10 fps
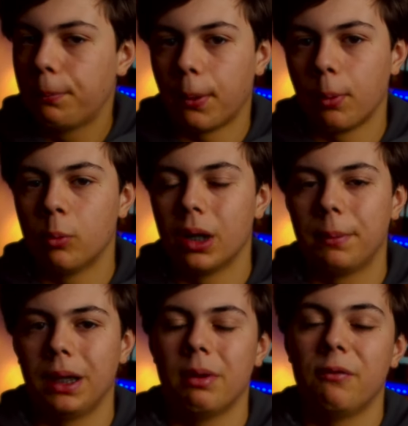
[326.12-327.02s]
proprio come la
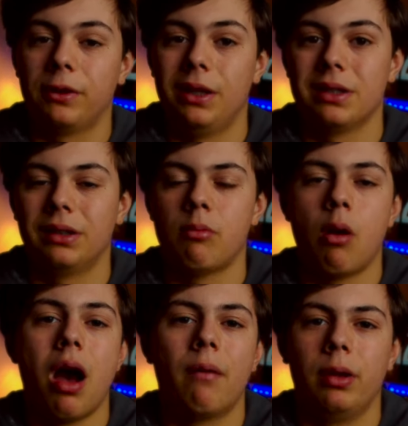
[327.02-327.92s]
prima, infatti se
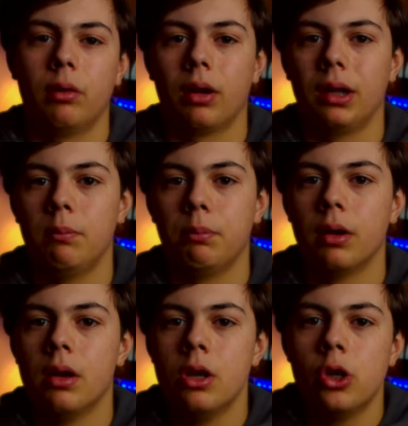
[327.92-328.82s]
andiamo a avere una clip
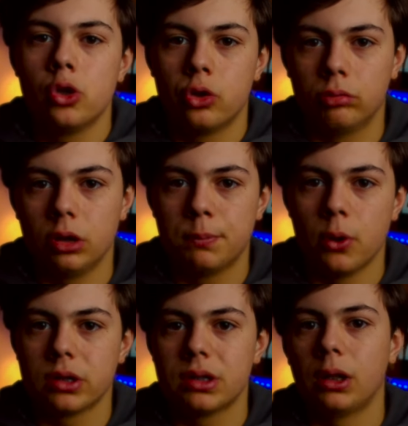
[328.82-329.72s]

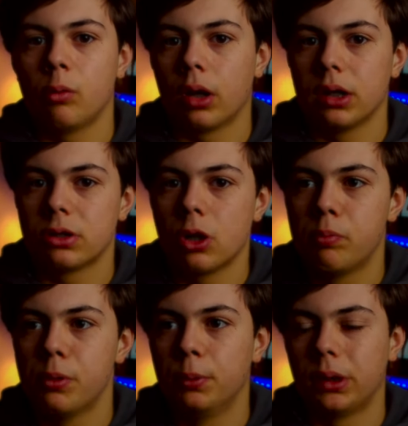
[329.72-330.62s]
sottoesposta di qualche
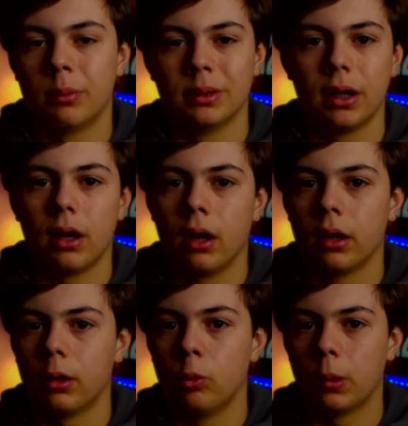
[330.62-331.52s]
stop potremmo andare anche a,
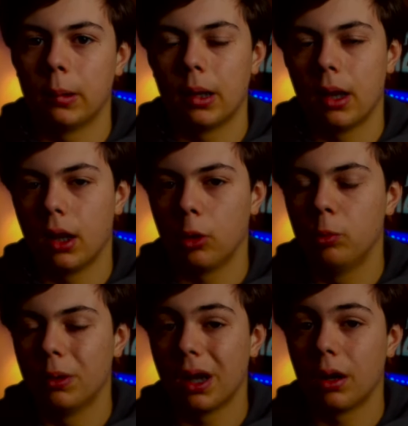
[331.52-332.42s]
recupera a,
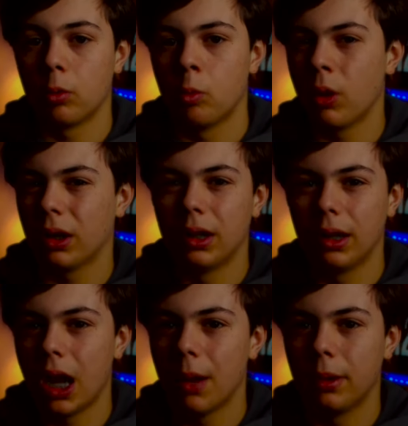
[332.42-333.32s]
recuperarla con qualche
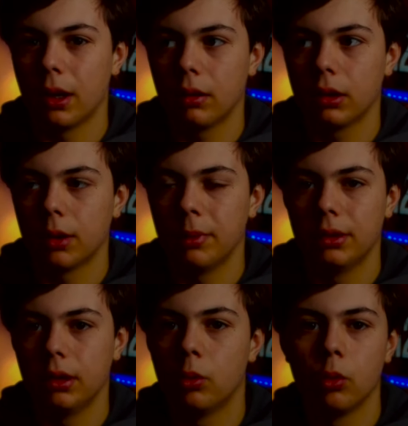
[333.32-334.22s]
camera
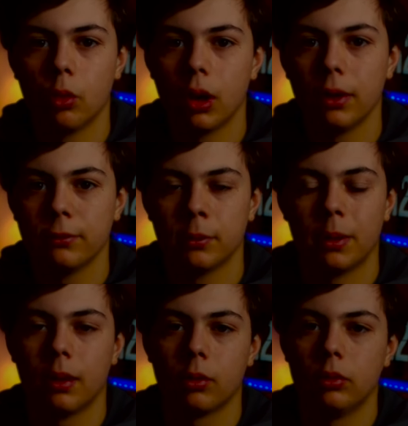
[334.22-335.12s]
chiaramente non con l'iPhone
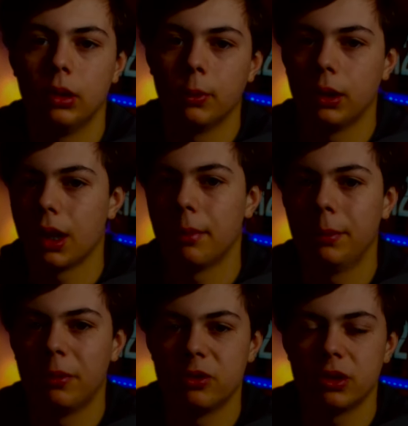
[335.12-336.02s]
ma con tipo le camere
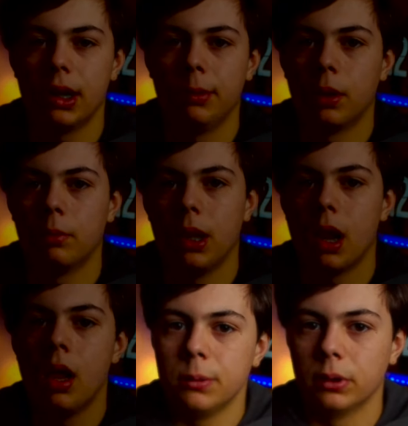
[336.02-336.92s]
professionali tipo la mia
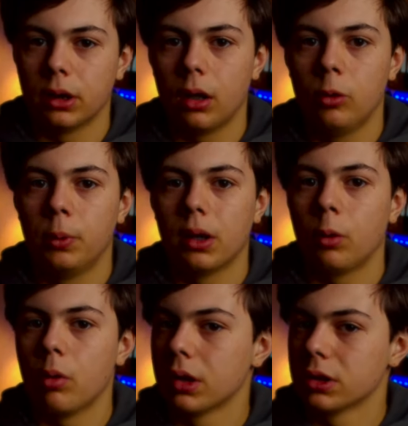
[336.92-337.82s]
si può andare a recuperare
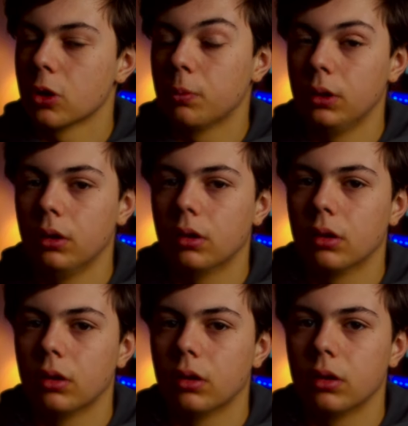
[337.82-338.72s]
qualche stop di eh,